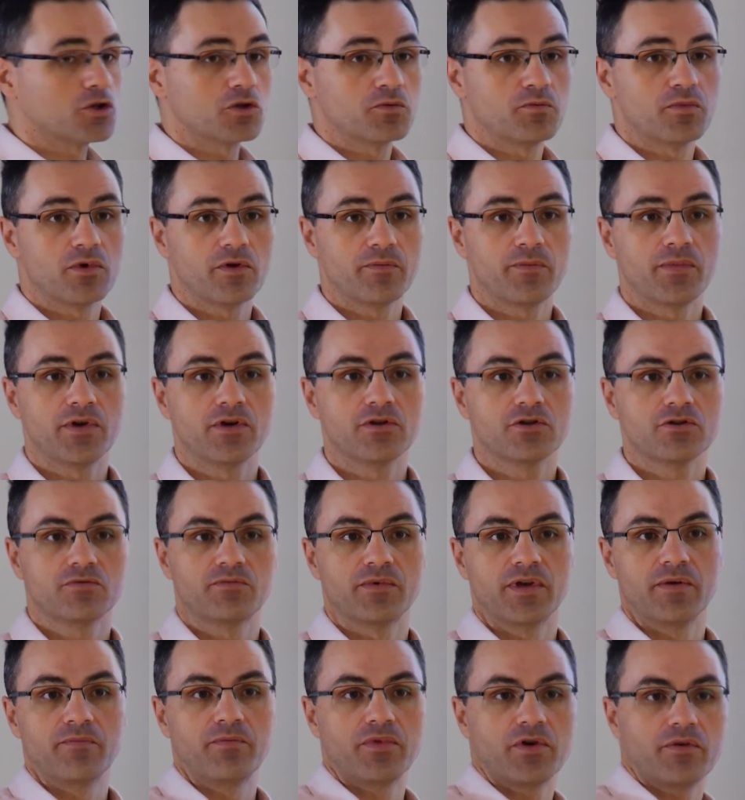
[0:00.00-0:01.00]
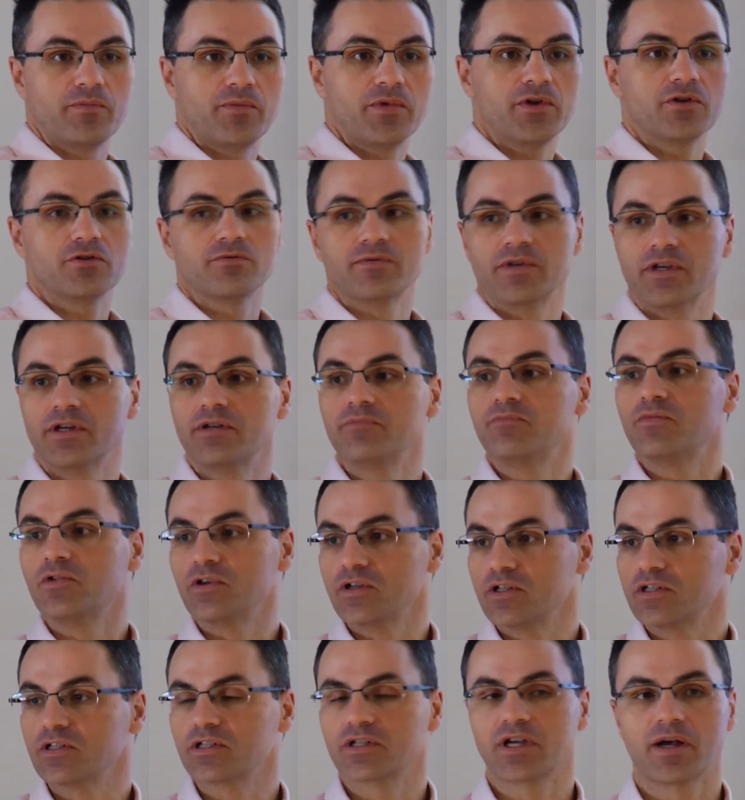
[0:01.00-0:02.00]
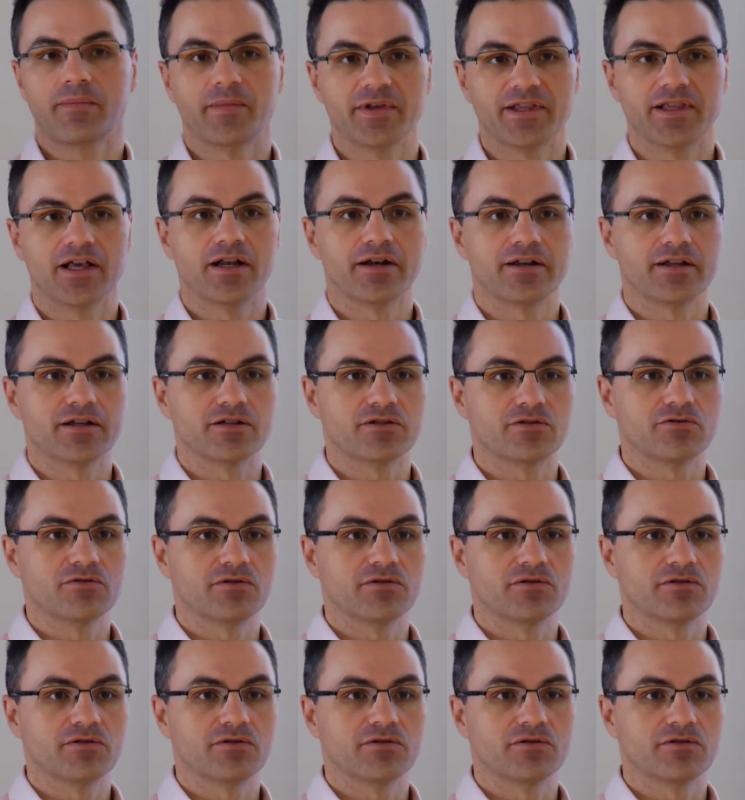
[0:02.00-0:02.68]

propios, bien propios, bien pues capital riesgo,